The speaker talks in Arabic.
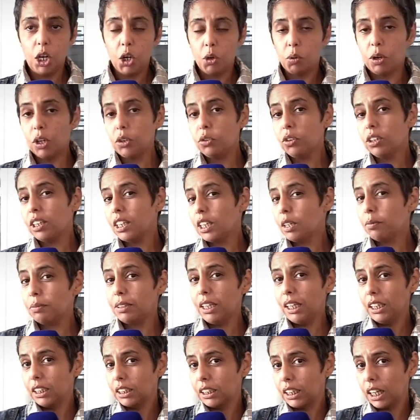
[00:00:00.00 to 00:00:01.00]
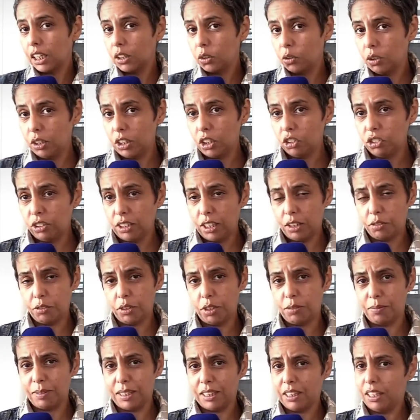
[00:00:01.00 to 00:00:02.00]
وهادو الكلاب كاع يتقاتلوا على جال لا
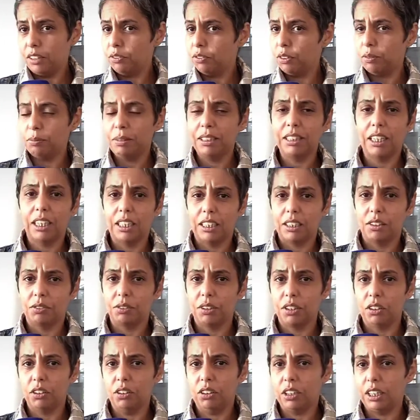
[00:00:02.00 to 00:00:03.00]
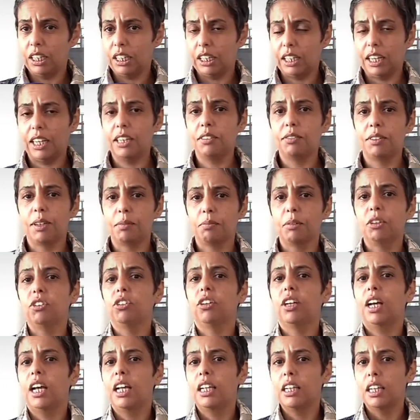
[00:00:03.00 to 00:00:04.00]
فيمال لا فيمال راهي في ضعف راهي خايفه
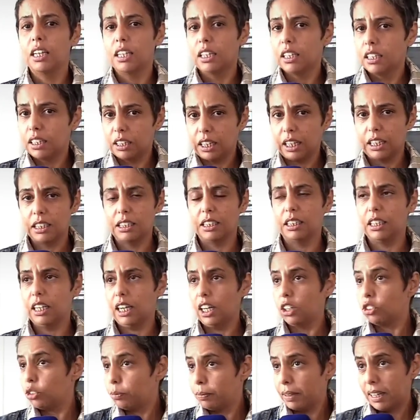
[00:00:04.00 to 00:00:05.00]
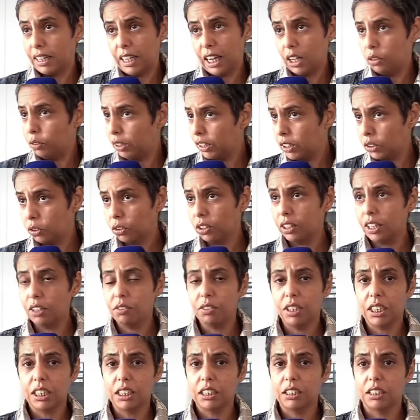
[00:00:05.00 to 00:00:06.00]
ماشي قال راهي عاجبها الحال واحد يقول لا
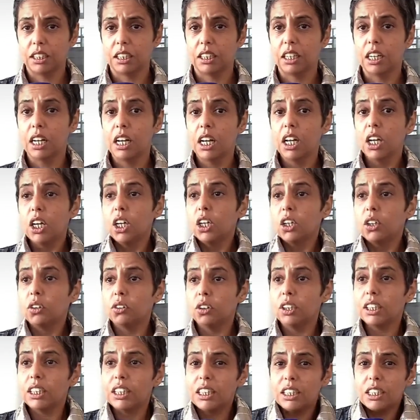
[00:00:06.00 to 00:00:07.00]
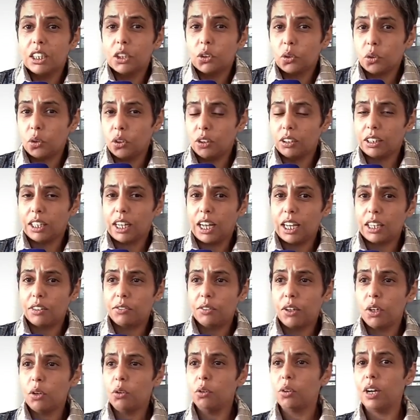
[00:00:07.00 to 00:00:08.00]
فيغيتي دونك هي تقعد
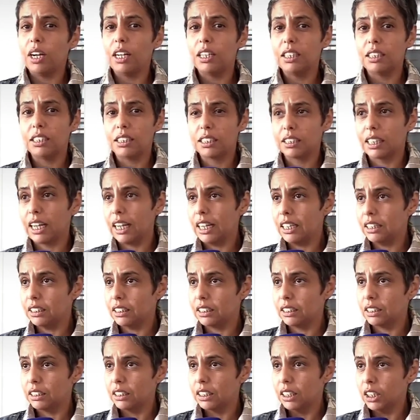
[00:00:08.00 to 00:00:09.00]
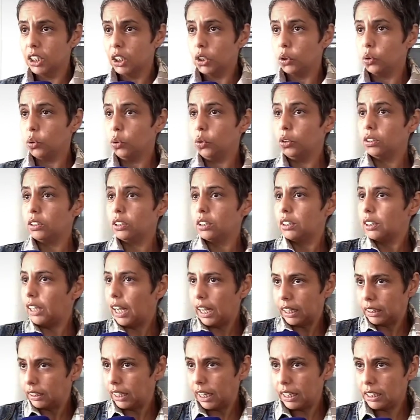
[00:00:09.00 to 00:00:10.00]
خايفه والستريس تعود
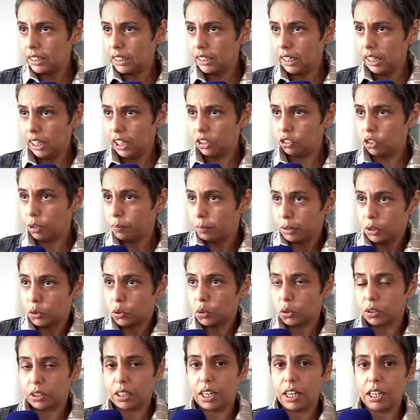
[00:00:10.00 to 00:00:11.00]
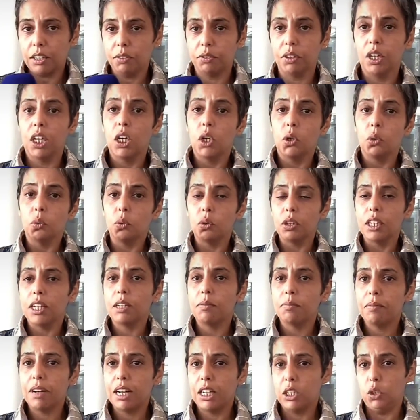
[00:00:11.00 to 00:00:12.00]
تعض اي حاجه باسكو تخاف ولي
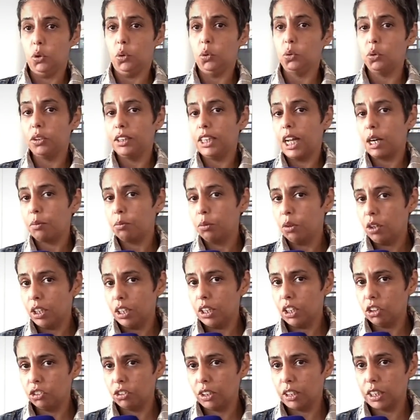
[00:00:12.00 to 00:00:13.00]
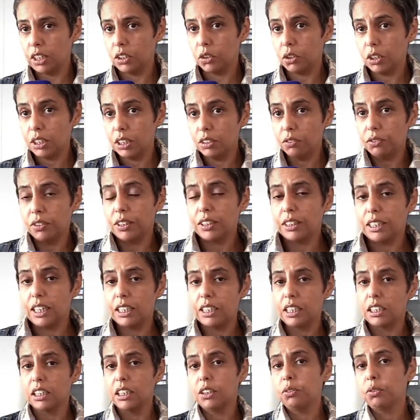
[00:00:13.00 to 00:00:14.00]
مال يعودوا يضربوا على جالها سو كيف
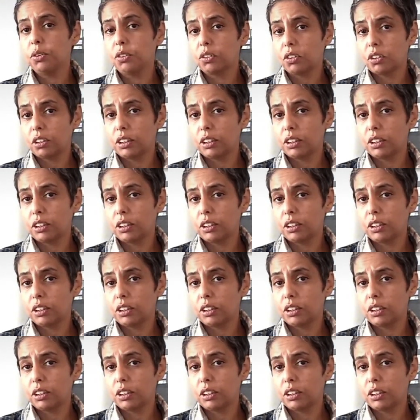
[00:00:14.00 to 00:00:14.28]
نتايا كي تفوت